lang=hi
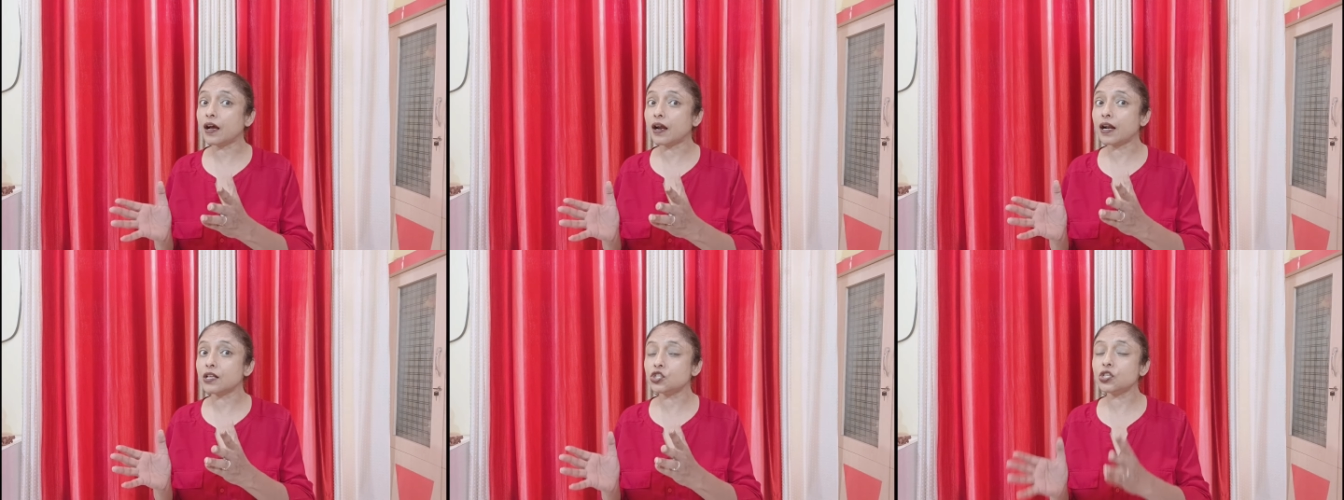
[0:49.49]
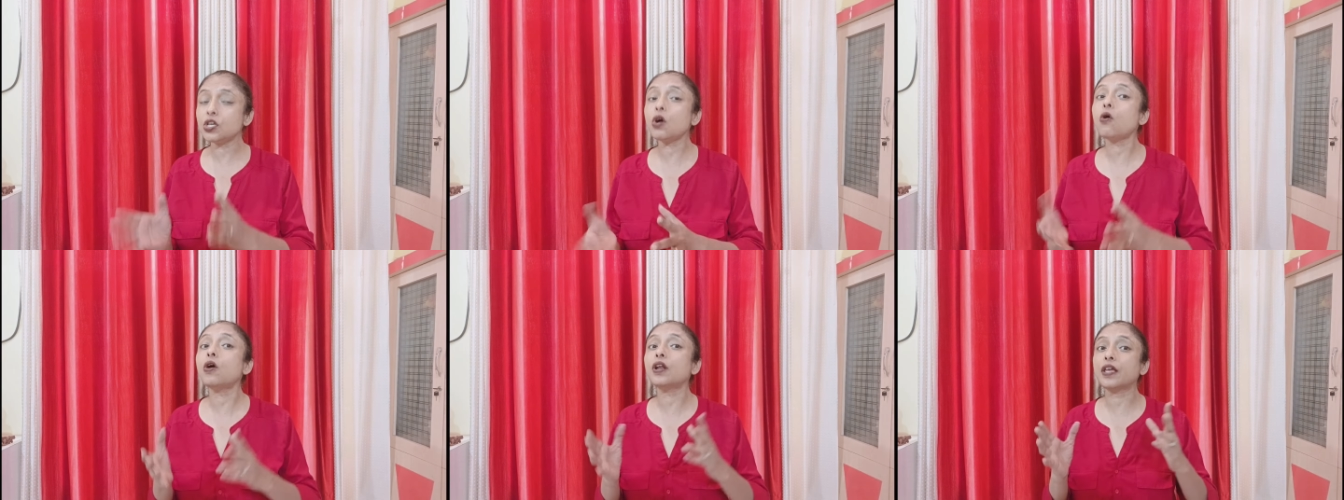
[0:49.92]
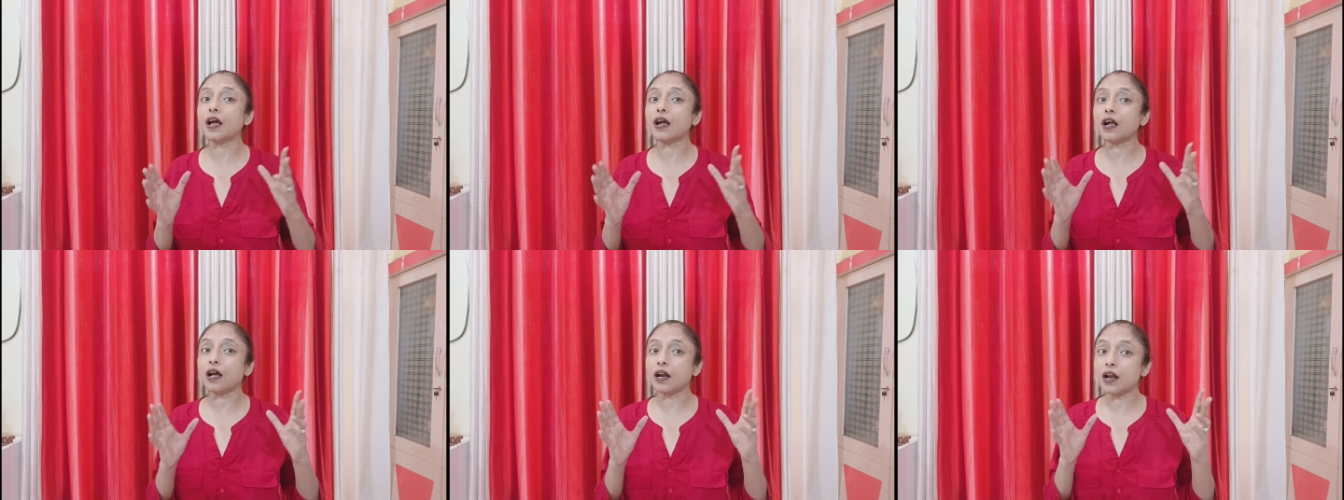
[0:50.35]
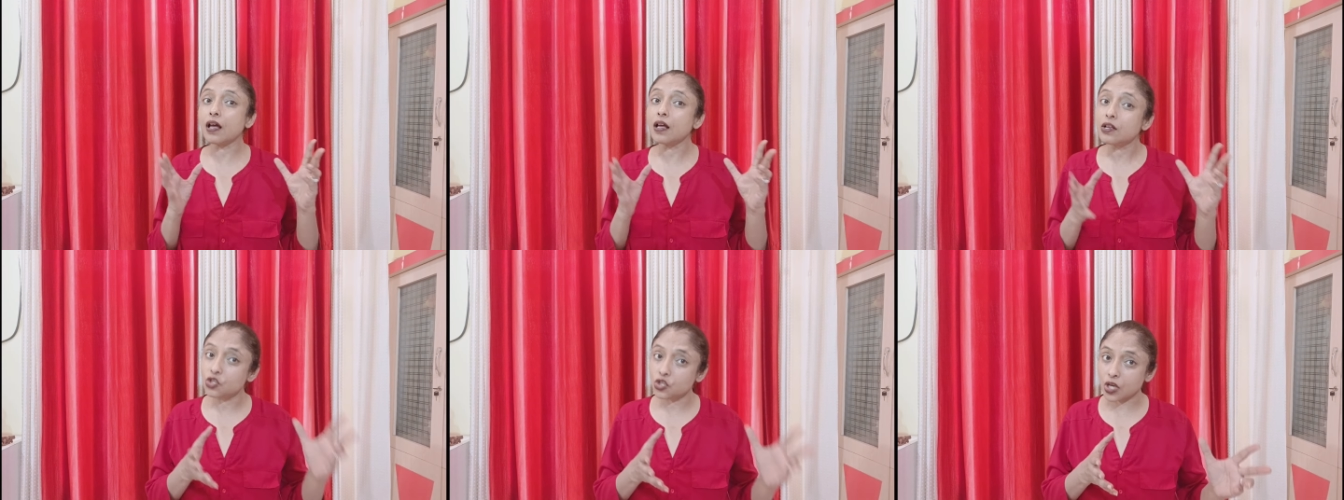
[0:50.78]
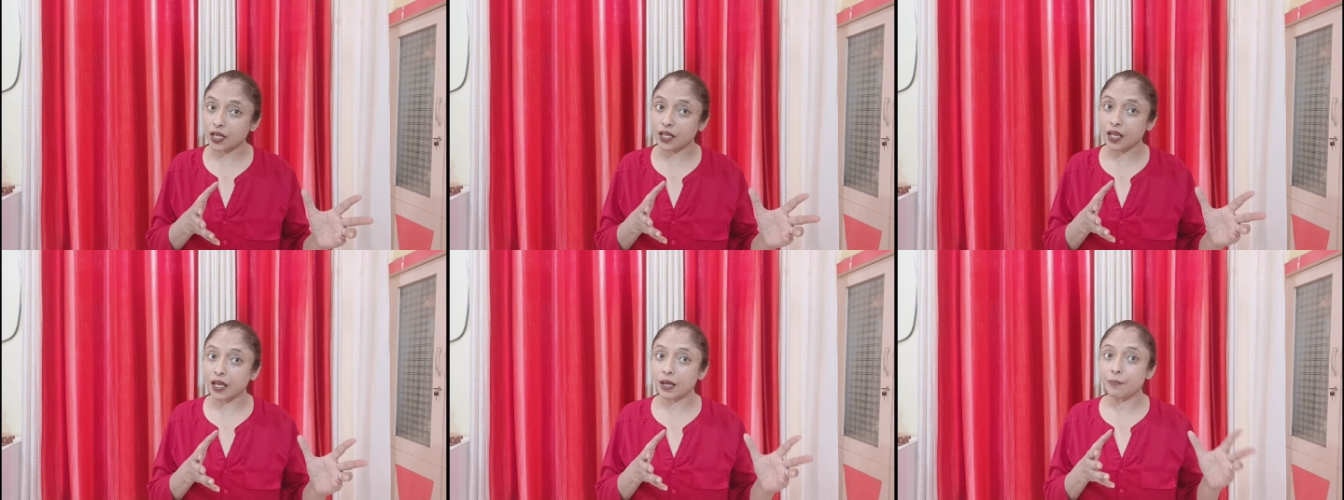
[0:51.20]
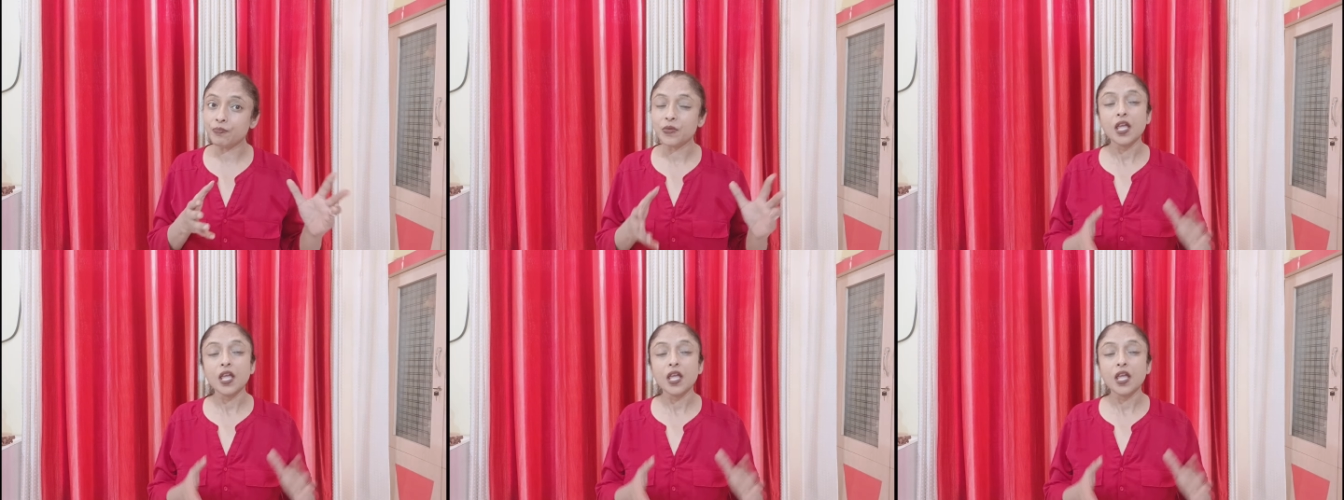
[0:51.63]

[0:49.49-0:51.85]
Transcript: करना चाहिए और क्या करना चाहिए